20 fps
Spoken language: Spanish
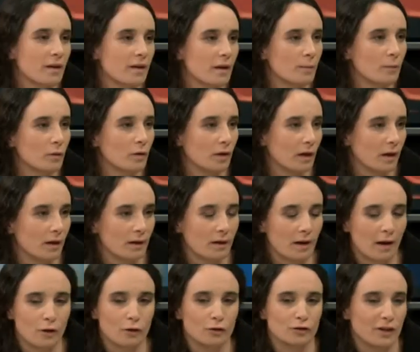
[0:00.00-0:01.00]
digamos,
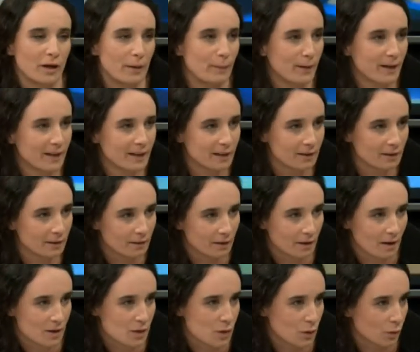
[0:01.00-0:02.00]
la, contraparte en este
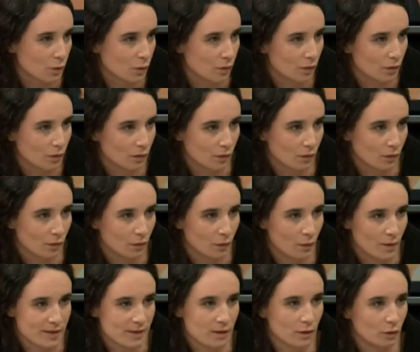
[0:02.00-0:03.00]
caso no, mm.
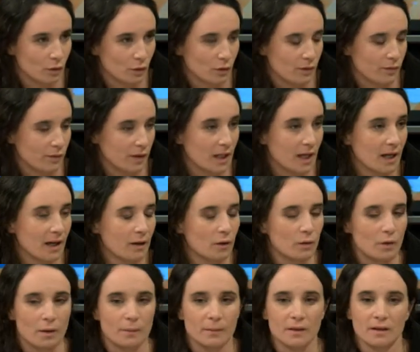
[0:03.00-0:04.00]
no ha sido notificada.
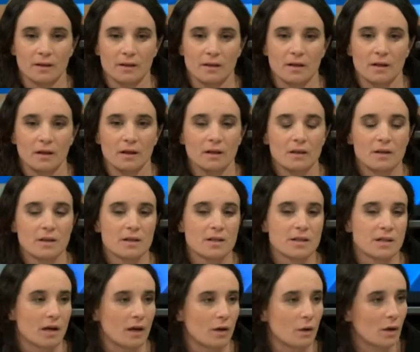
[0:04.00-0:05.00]
Obviamente
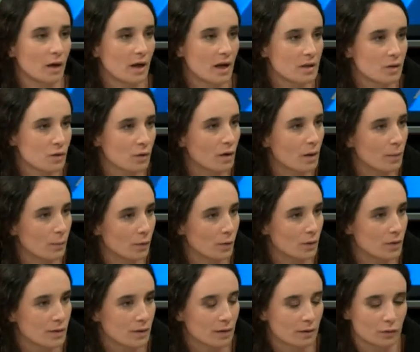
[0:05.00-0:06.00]
llegado el caso,
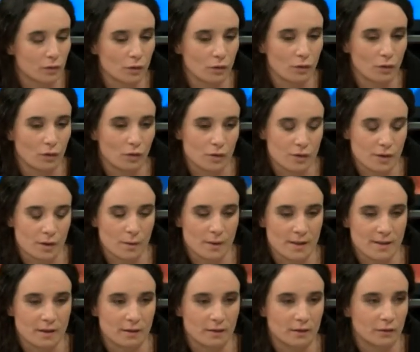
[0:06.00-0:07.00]
digamos, todo se va a
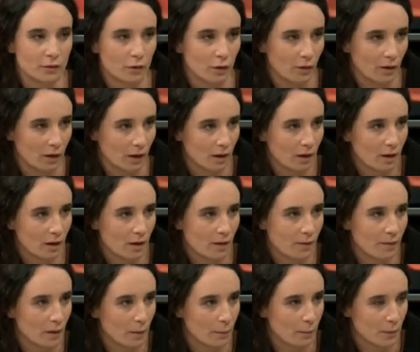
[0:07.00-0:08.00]
hacer dentro del